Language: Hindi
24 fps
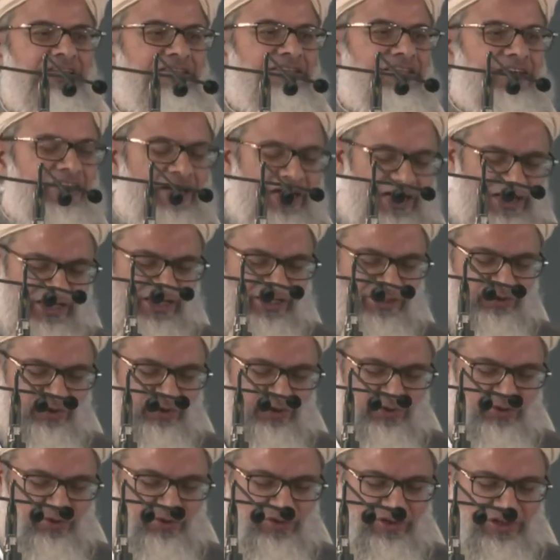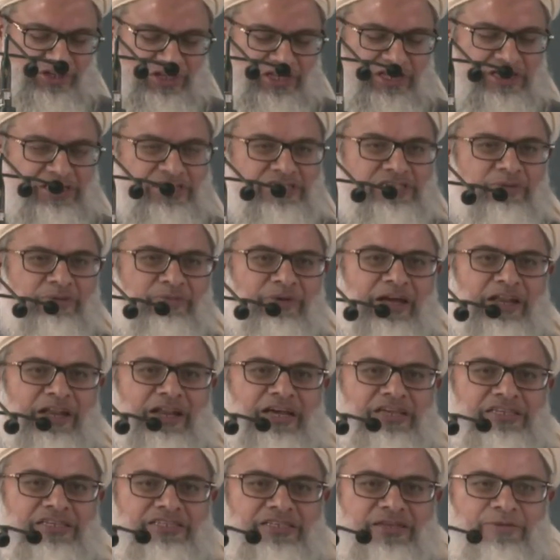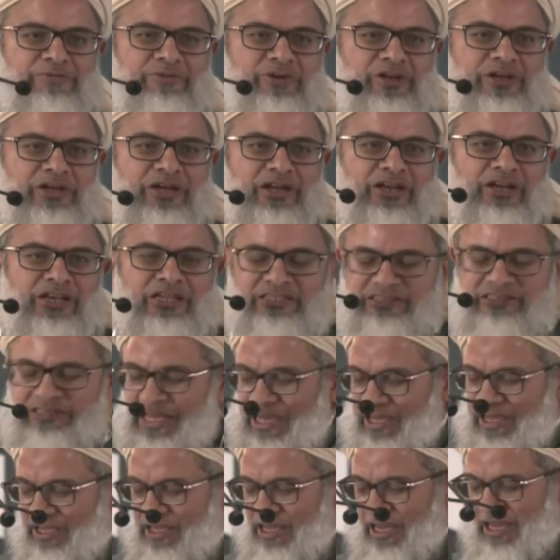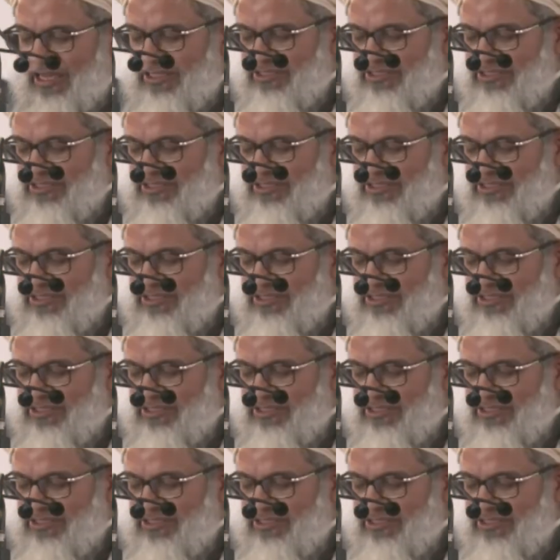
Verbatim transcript: हैं दिखाने दो ज़माना सब्र कर लेता है